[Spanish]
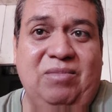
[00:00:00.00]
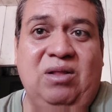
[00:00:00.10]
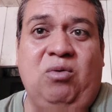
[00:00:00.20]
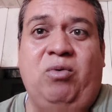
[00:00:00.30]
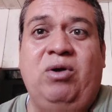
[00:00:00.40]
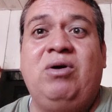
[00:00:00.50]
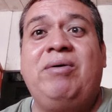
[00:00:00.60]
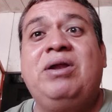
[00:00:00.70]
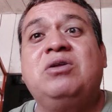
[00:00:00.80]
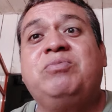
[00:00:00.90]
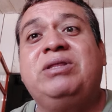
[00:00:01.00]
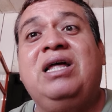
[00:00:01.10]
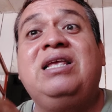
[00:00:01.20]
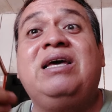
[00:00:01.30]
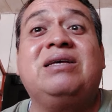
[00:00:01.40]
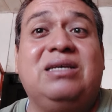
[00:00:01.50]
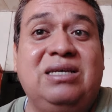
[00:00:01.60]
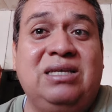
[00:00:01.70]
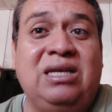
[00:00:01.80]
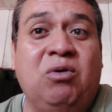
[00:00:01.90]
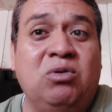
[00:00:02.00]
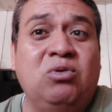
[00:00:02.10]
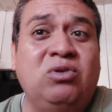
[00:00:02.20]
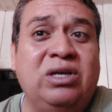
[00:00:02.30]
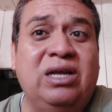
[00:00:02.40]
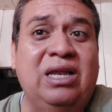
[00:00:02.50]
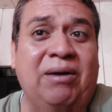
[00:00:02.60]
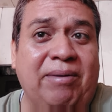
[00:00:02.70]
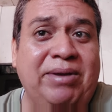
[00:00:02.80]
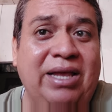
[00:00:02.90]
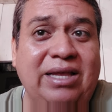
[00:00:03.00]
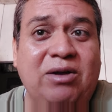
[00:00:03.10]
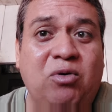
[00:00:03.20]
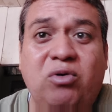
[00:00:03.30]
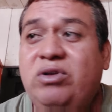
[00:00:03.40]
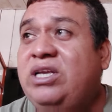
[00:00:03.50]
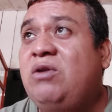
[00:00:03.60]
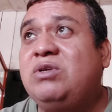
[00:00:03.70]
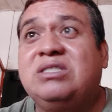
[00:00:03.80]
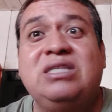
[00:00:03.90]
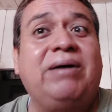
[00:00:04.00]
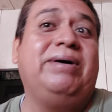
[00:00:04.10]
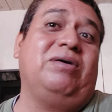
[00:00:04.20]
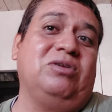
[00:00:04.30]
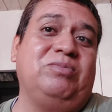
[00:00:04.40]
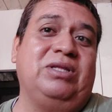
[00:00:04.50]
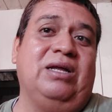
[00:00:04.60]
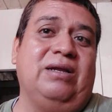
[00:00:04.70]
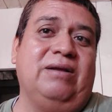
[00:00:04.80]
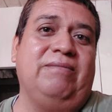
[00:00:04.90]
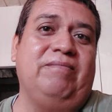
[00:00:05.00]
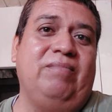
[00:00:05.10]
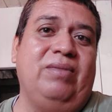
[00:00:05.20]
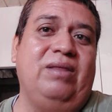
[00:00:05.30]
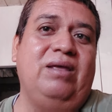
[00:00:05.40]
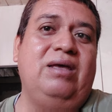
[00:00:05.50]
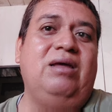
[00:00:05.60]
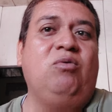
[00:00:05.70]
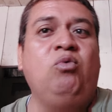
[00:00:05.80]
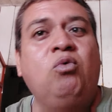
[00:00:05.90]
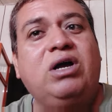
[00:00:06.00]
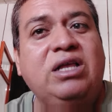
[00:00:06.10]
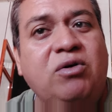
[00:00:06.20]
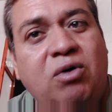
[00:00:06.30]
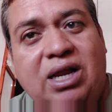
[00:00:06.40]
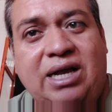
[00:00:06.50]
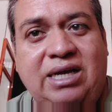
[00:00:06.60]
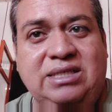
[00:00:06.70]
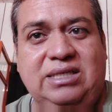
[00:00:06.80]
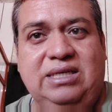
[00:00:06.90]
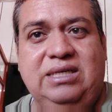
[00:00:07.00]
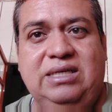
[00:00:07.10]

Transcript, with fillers: Lo fueron a ver al hospital, ya, ya cuando la familia llegó, ya no estaba en el hospital. Nunca llegó a la casa.